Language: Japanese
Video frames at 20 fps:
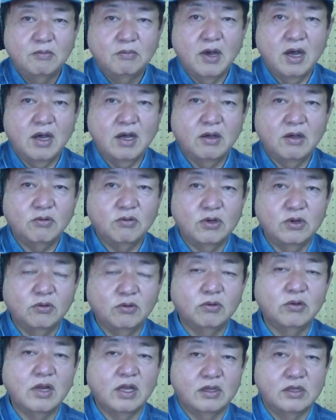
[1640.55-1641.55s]
まあ、これ
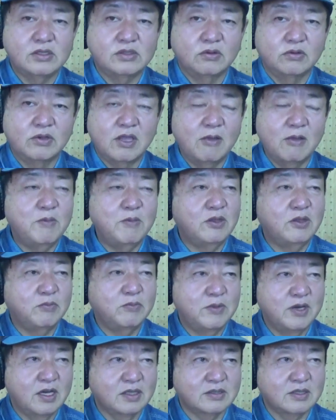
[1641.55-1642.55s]
どうなんでしょう、県民の
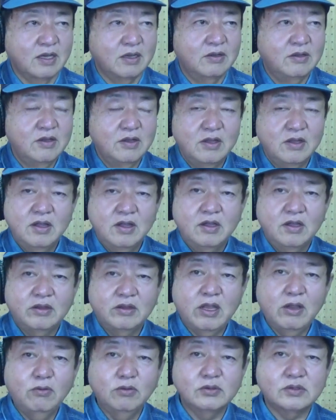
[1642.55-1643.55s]
皆さん。
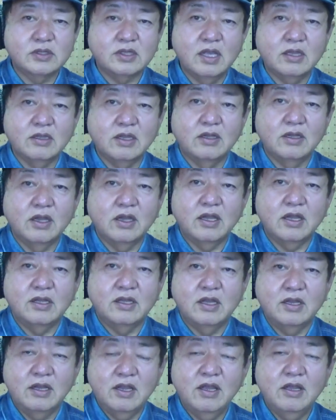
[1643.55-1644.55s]
手をつけただけ
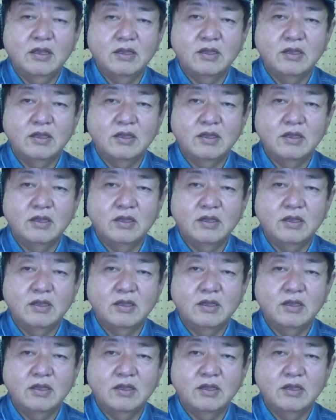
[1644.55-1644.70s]
でね、